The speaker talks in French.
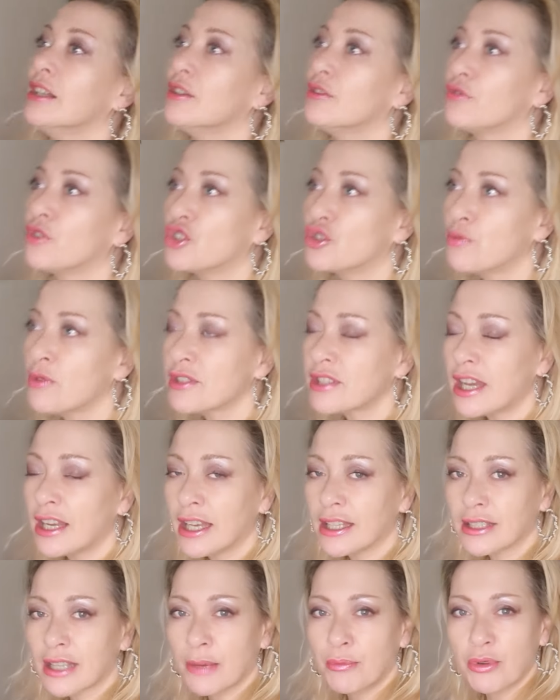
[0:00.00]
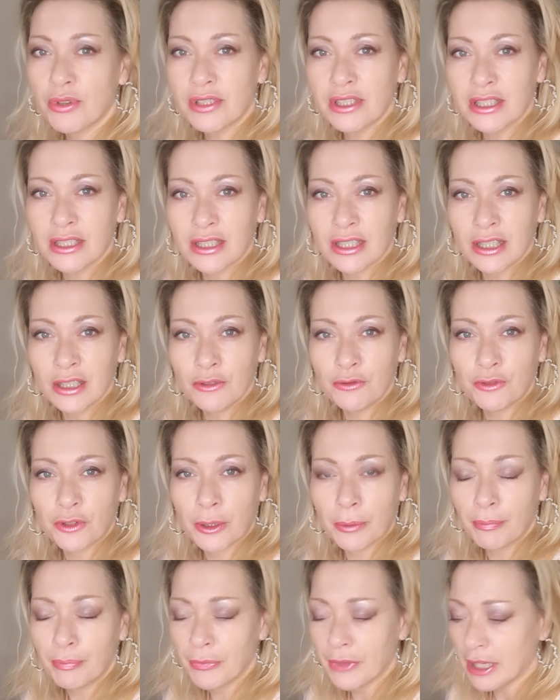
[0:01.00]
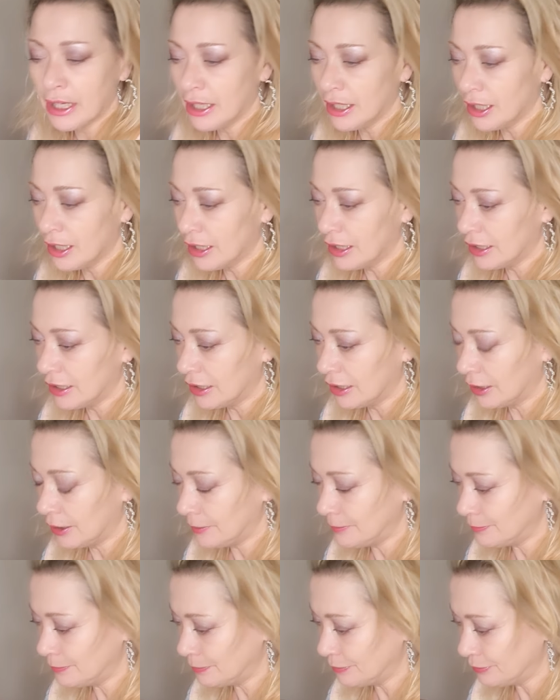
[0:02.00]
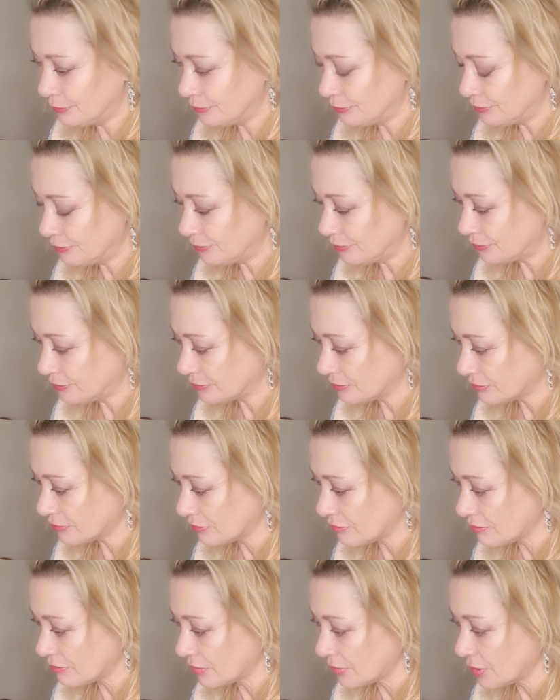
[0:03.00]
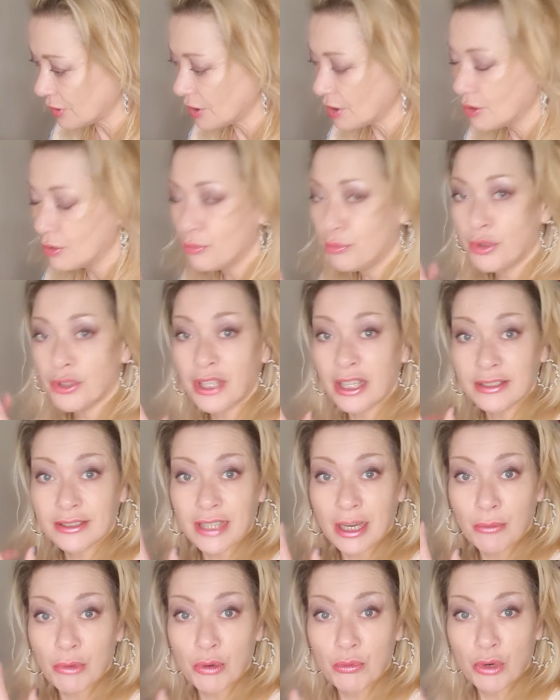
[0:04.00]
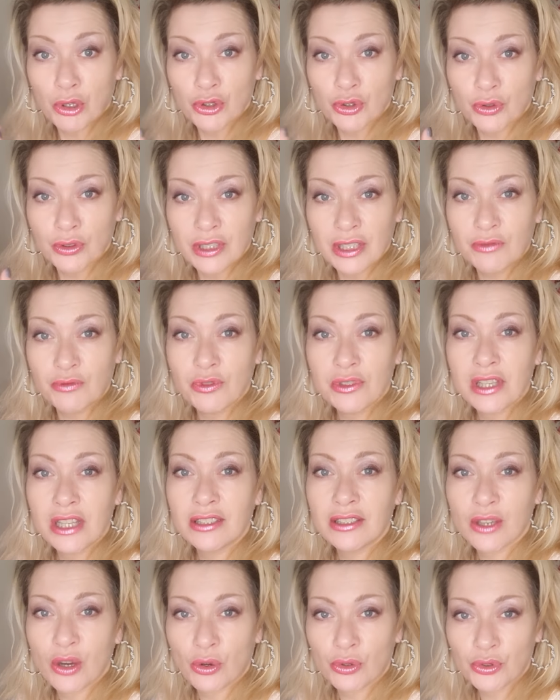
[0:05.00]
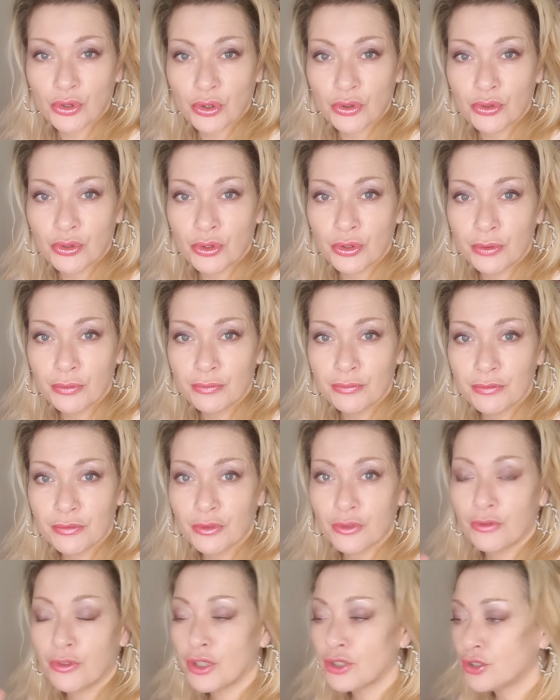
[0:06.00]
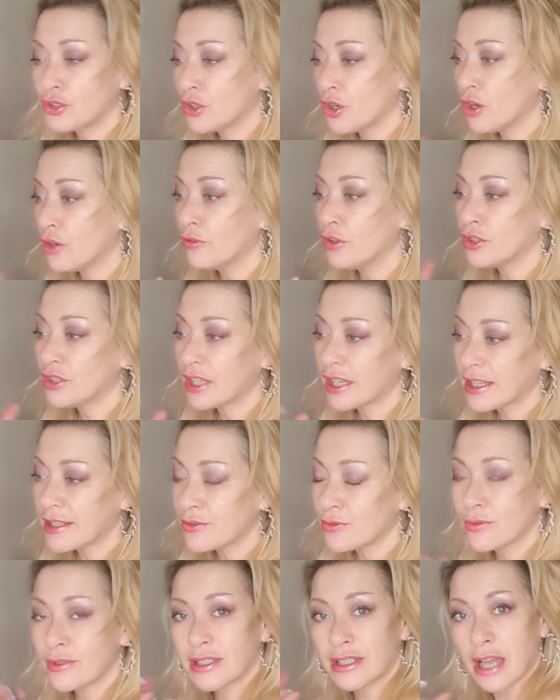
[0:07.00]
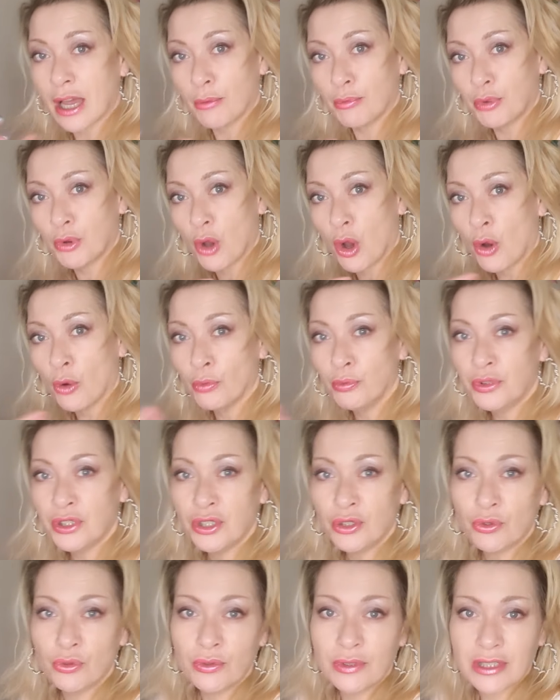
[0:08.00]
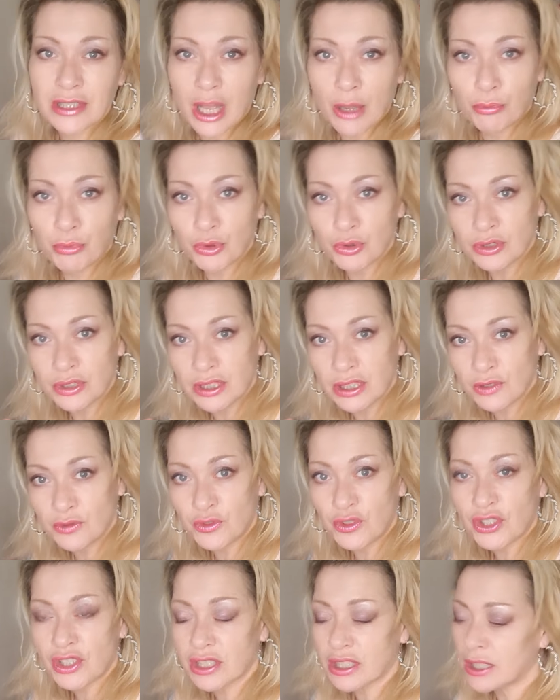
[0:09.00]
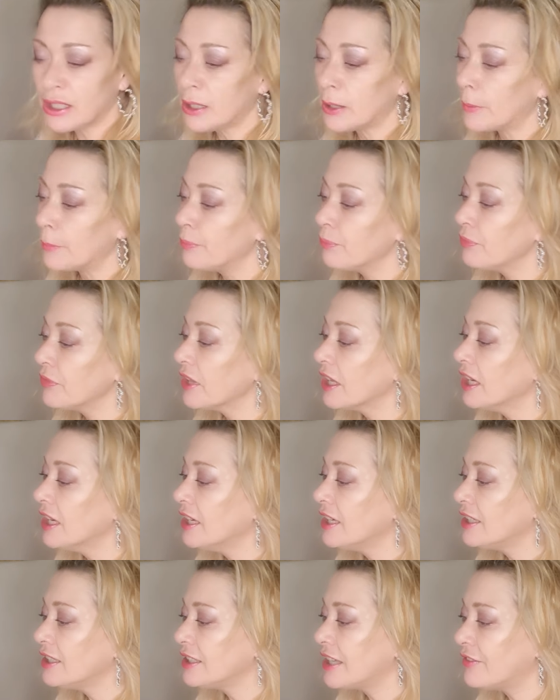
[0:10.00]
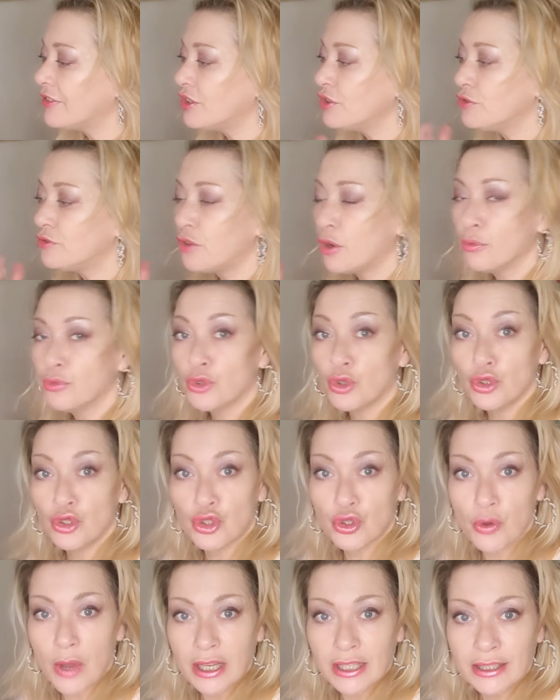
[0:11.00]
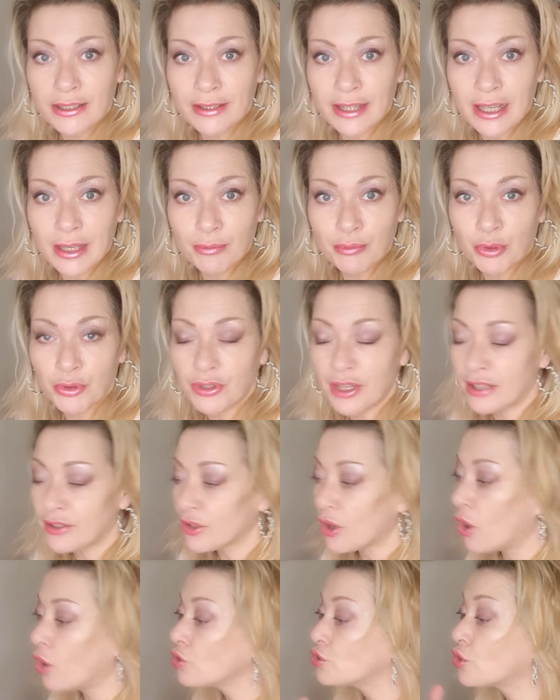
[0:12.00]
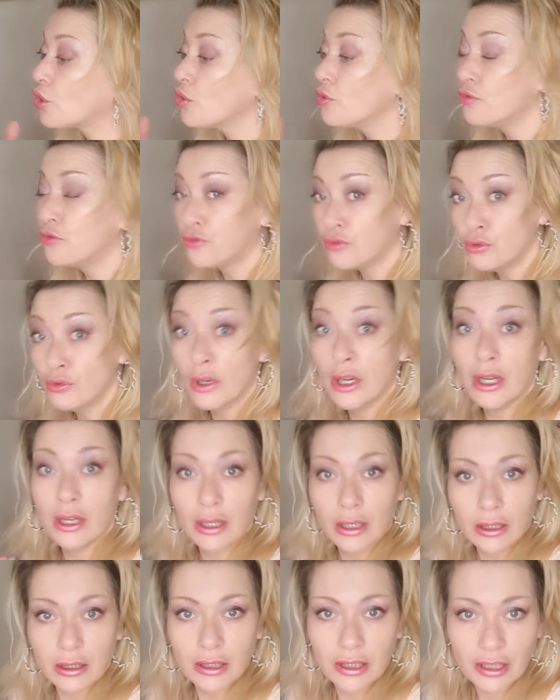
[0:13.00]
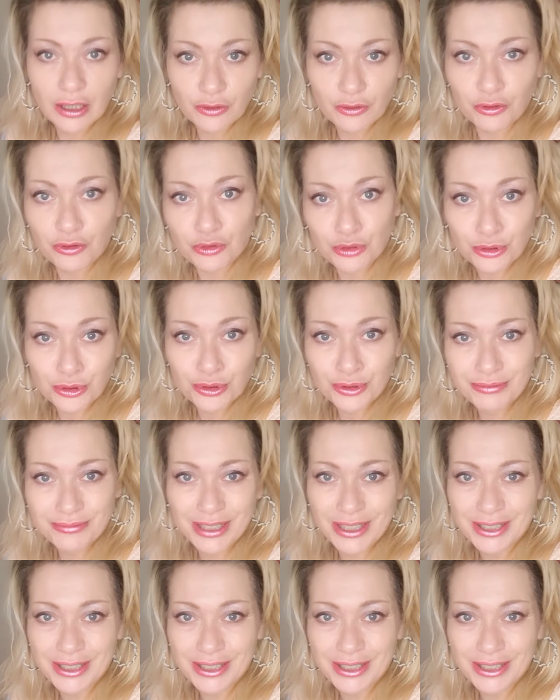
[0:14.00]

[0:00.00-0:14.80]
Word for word: Franchement, ça a l'air très positif. Euh, peut-être qu'à un moment donné, vous étiez entre deux. Votre cœur, votre raison, c'était un peu ambigu, c'était un peu difficile. Il y avait une forme de dualité, peut-être entre vous et vous.